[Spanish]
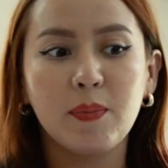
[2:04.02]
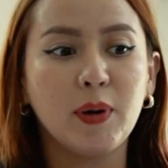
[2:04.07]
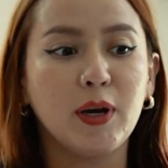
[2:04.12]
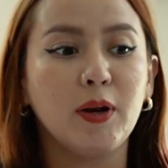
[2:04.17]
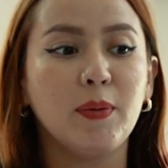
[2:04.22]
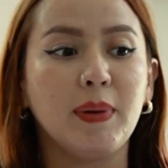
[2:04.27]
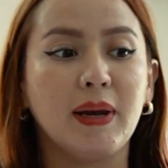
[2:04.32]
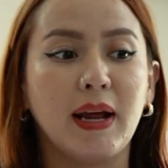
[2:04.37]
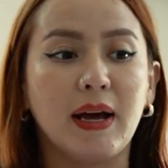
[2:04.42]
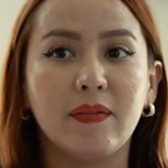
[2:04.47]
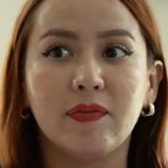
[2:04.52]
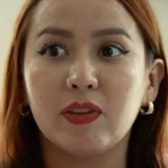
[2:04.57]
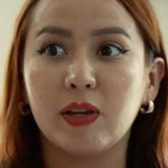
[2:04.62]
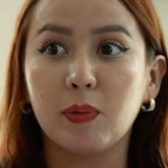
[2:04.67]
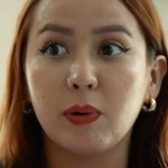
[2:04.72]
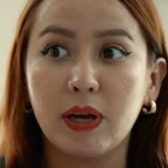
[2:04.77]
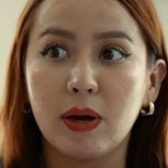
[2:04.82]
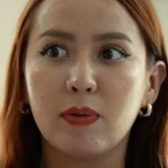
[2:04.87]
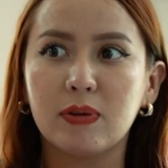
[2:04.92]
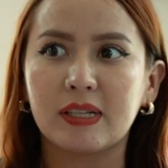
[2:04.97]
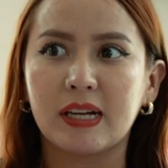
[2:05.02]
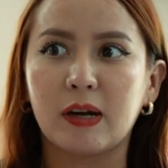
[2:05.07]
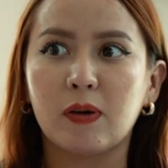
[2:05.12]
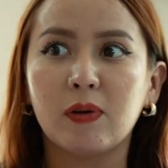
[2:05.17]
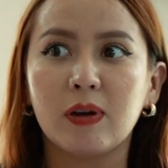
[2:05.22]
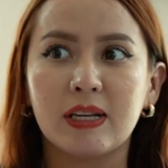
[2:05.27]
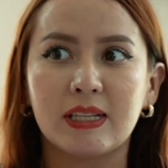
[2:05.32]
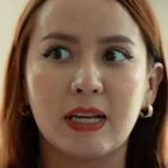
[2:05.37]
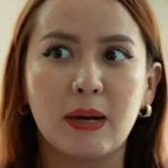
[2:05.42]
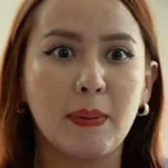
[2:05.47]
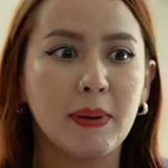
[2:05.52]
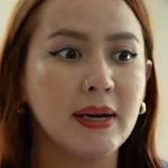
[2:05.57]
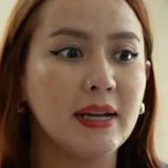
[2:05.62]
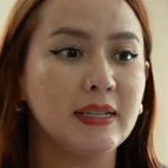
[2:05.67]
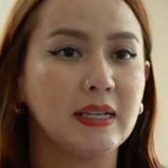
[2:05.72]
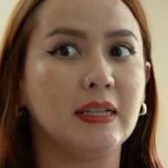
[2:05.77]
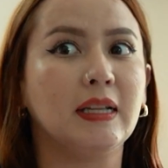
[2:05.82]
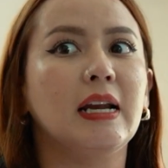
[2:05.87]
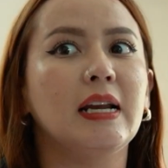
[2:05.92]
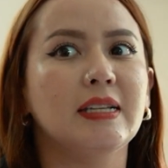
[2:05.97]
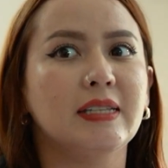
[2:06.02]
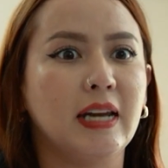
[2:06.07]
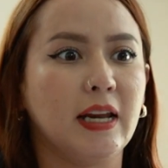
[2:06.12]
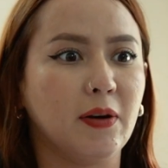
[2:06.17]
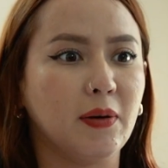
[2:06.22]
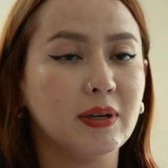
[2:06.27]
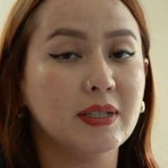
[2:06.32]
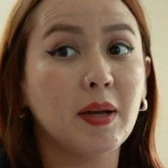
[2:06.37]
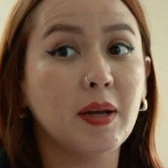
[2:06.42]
Bueno, mira, te voy a buscar unas sábanas y te las traigo.